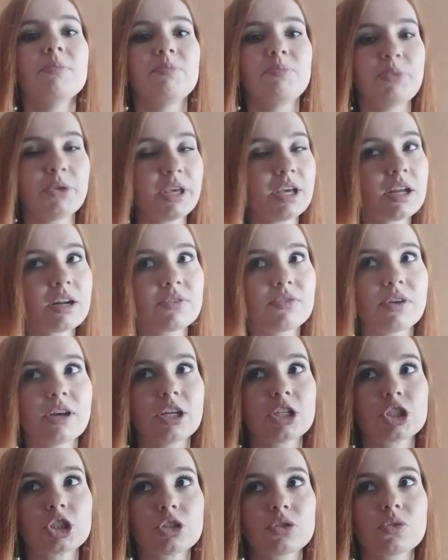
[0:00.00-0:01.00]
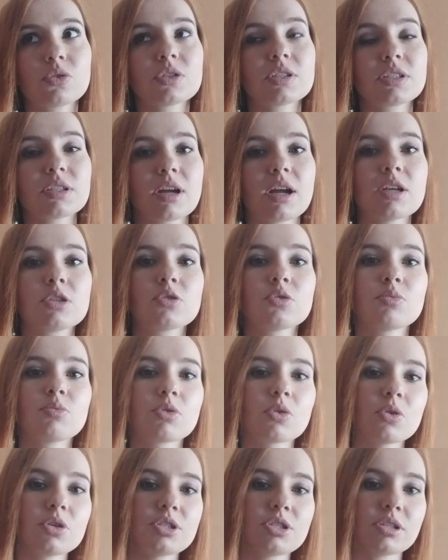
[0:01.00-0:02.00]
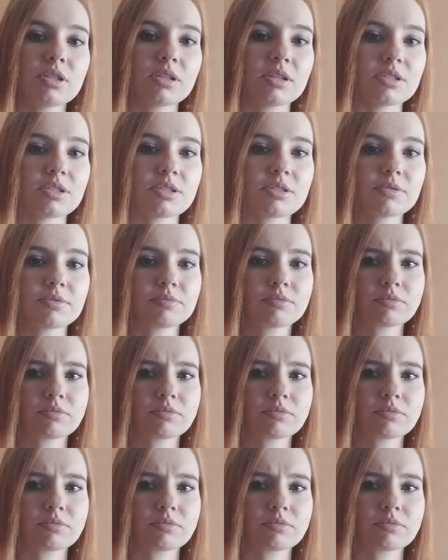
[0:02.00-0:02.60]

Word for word: Первое, что сразу бросилось